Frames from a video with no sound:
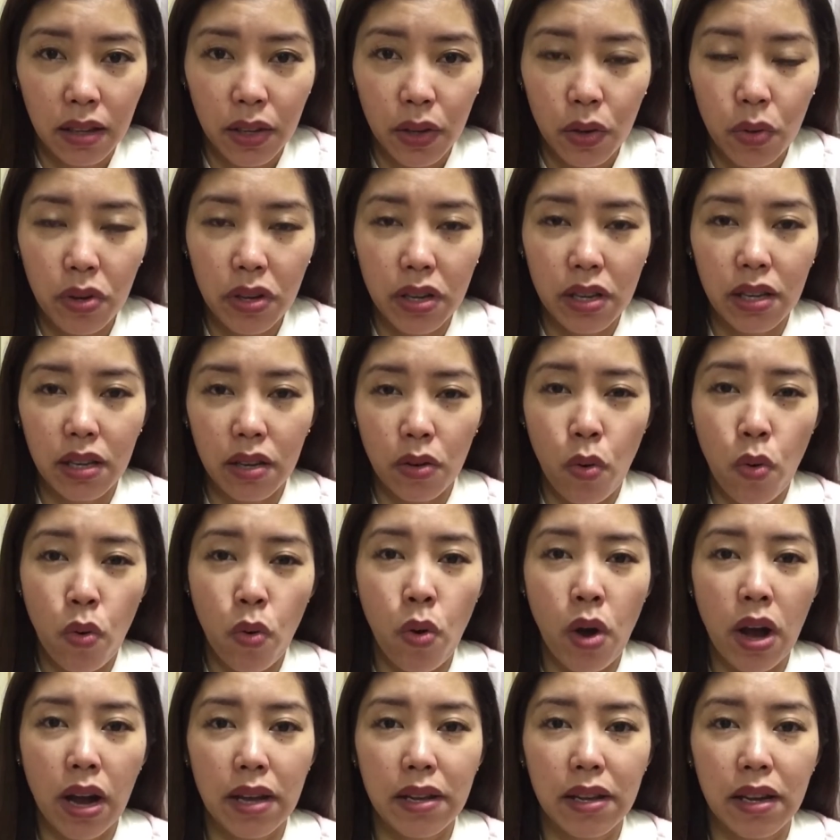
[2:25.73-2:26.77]
yung
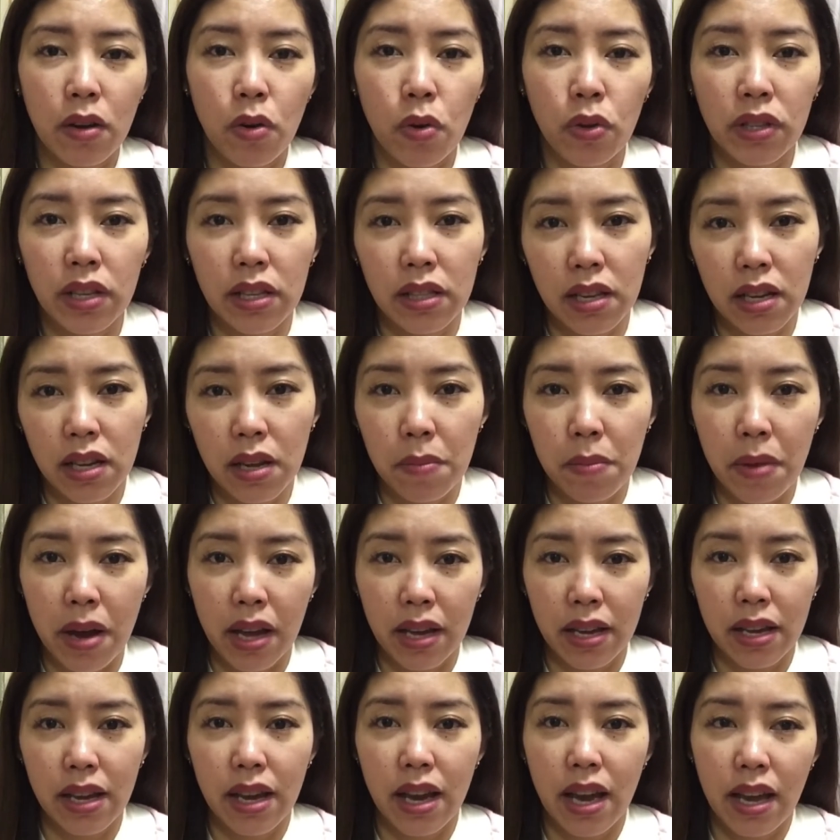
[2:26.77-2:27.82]
kukuha ka ng content ng
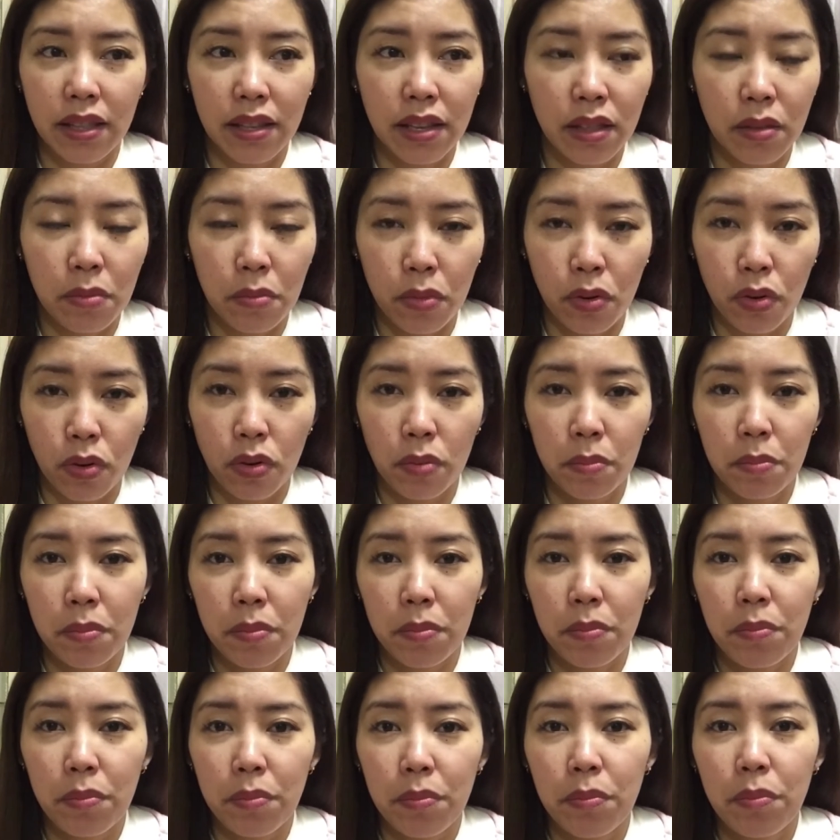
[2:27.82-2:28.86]
iba, i-edit mo.
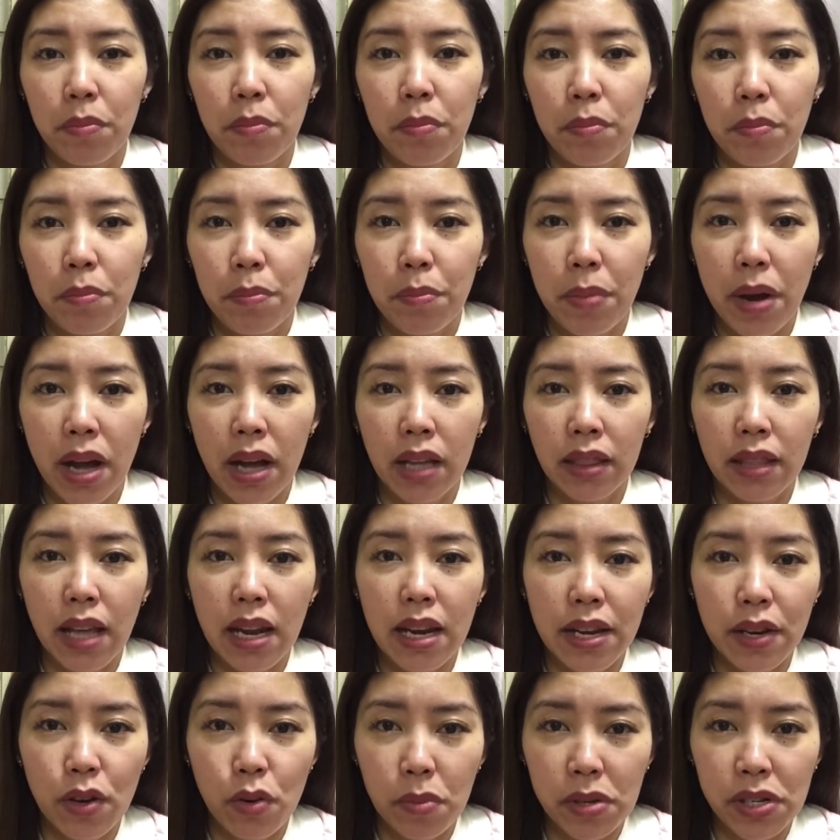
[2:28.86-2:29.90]

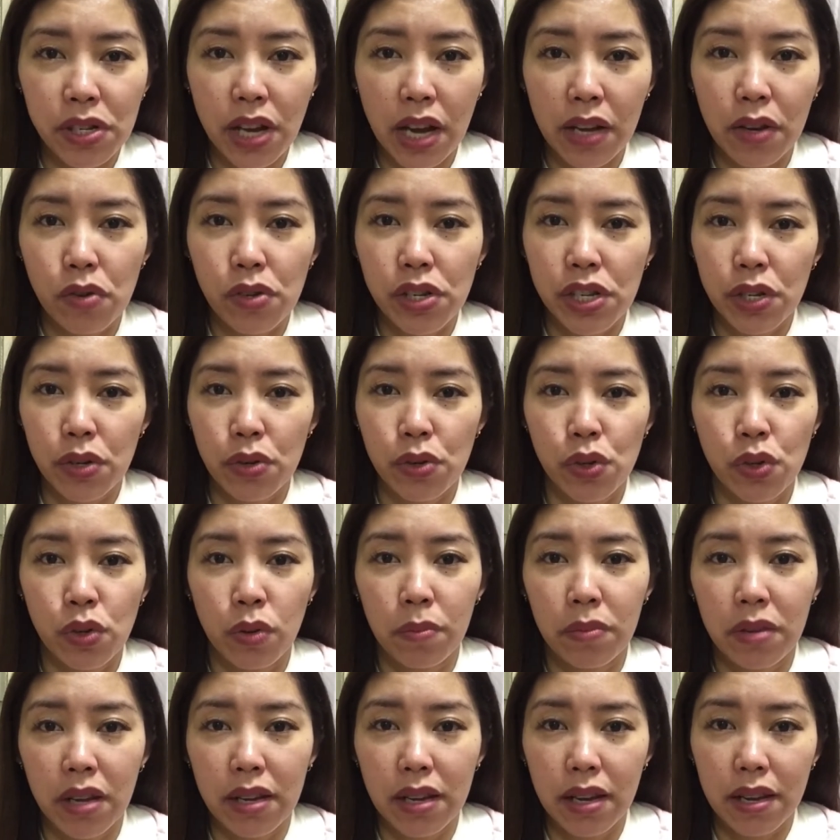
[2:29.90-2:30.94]
Matalino masyado si
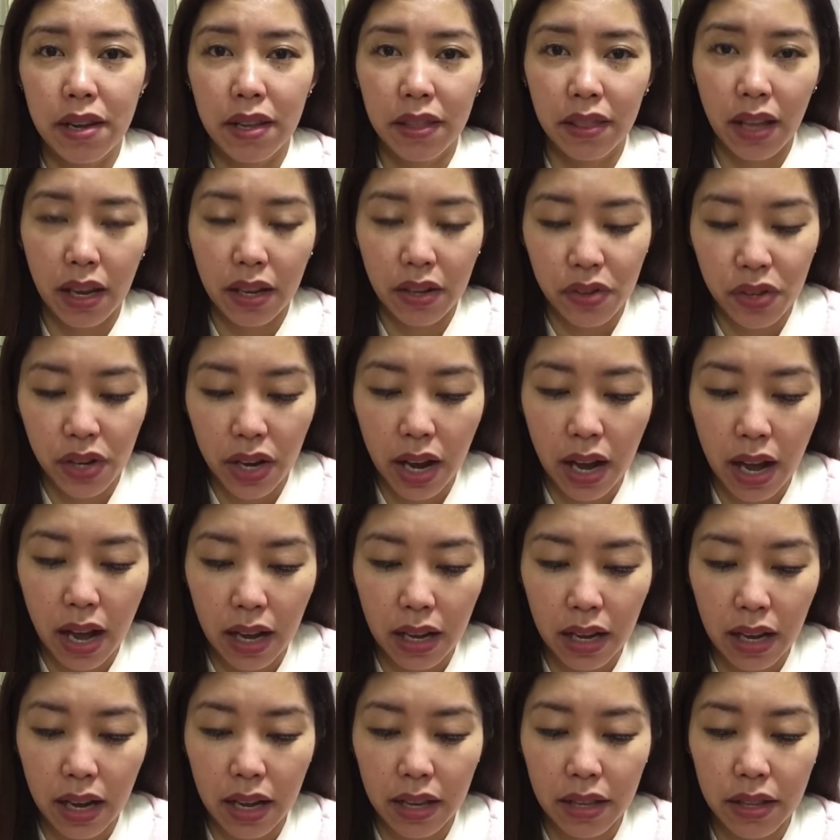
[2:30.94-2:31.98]
YouTube, na didetect niya
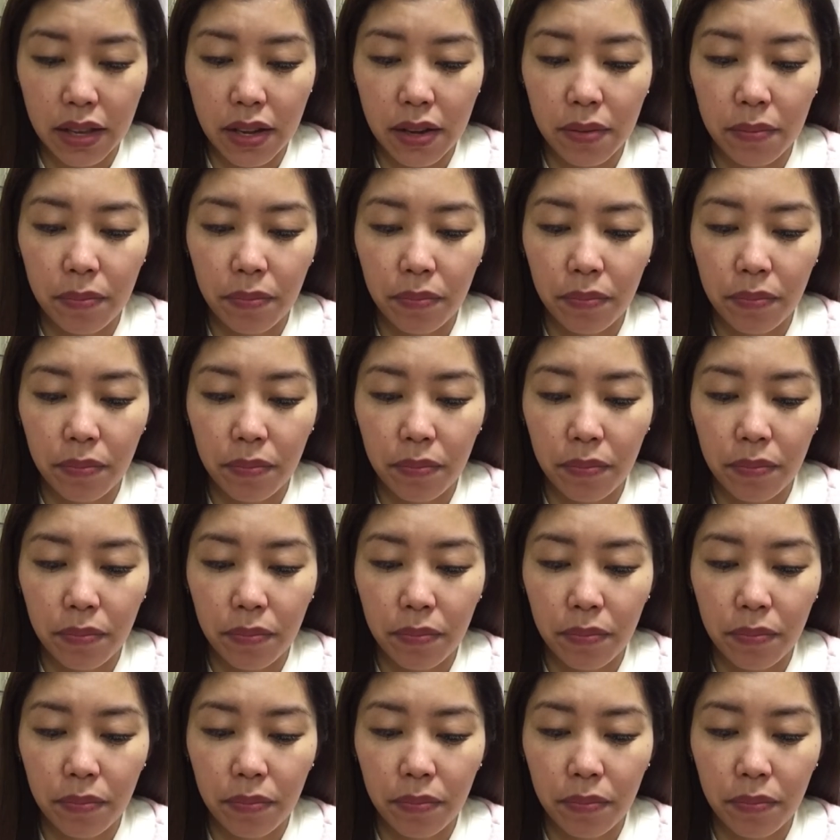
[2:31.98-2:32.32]
kaagad.